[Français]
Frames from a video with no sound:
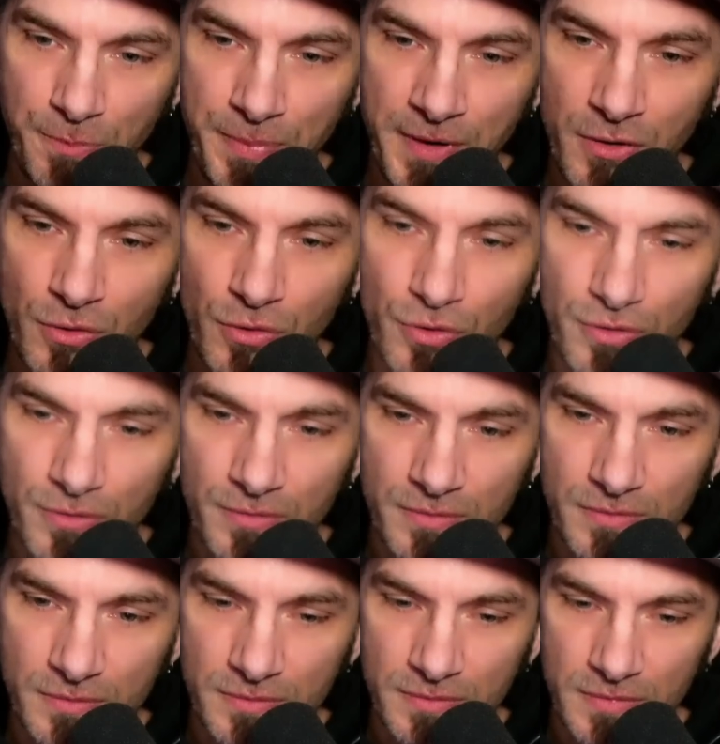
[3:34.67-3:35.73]
Piccolo
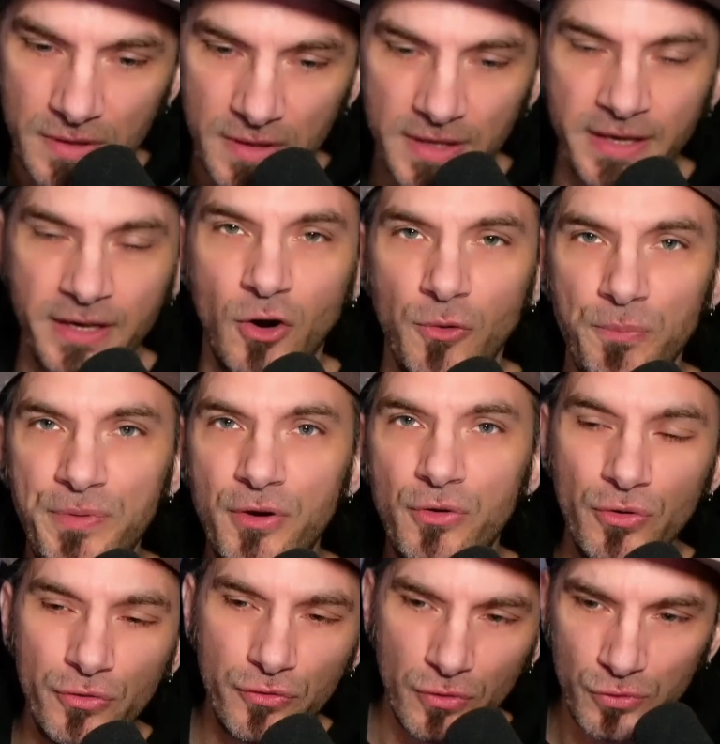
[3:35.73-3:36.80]
et quand
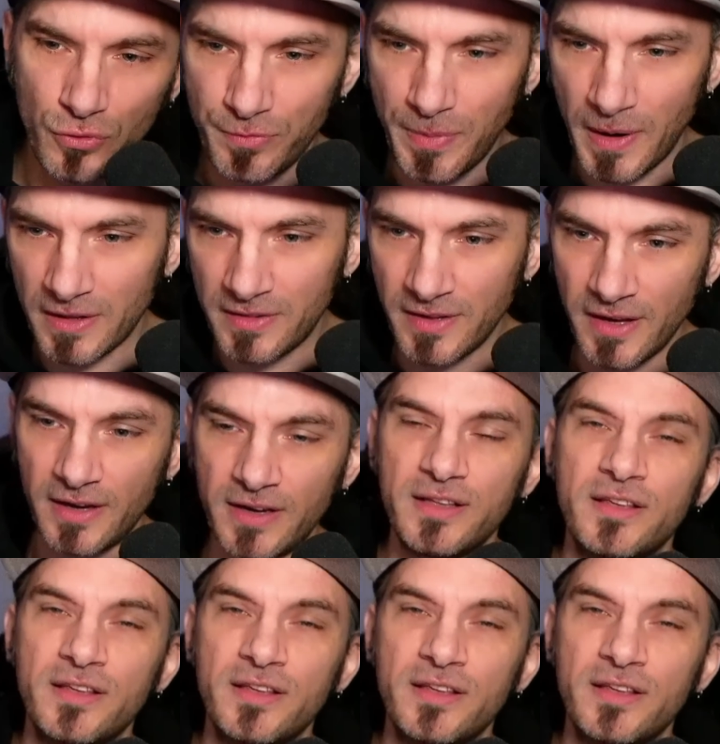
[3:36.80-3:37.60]
Piccolo se retrouve par terre,